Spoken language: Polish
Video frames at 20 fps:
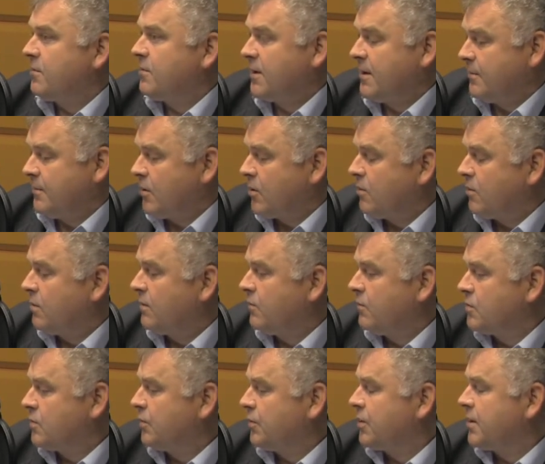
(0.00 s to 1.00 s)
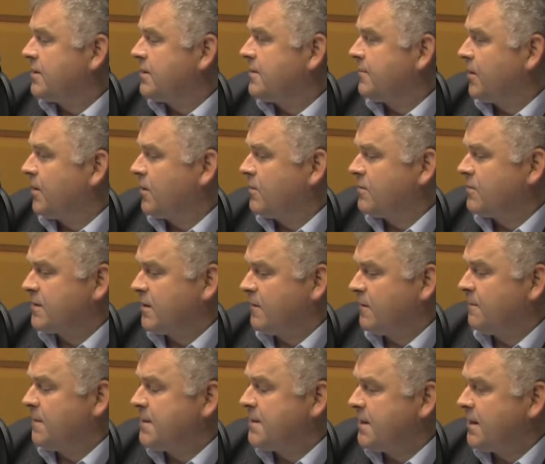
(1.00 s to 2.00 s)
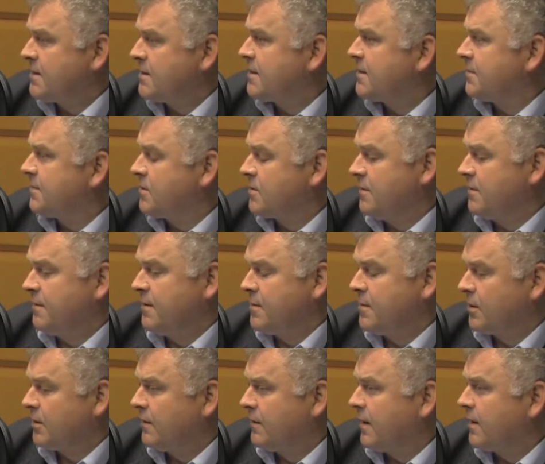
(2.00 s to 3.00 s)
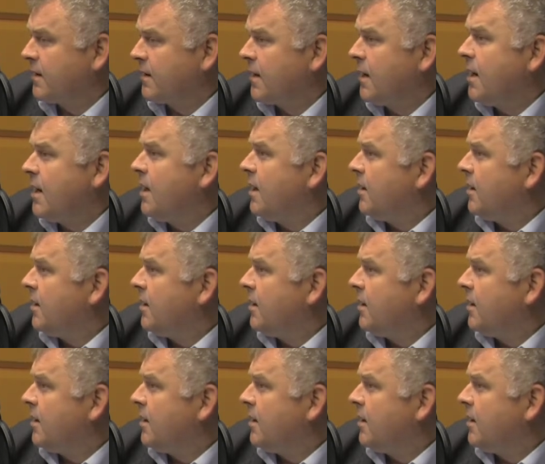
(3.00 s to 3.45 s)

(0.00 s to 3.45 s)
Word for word: bo tam około 200 tysięcy Polaków zostało w bestialski sposób wymordowanych.